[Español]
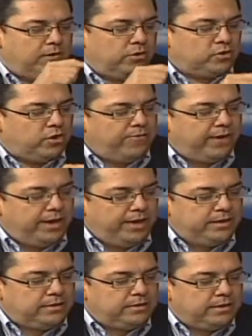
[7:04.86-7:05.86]
No soy
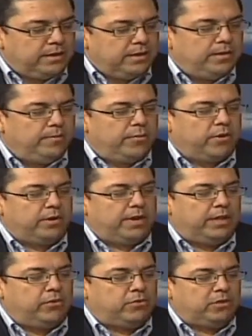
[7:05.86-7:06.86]
feliz
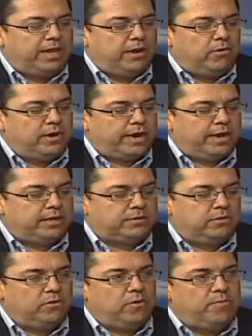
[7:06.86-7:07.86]
porque no tengo la
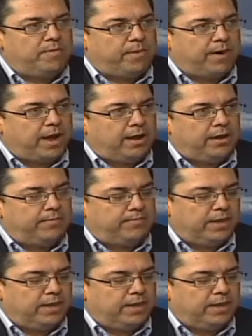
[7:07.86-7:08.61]
relación con mi papá.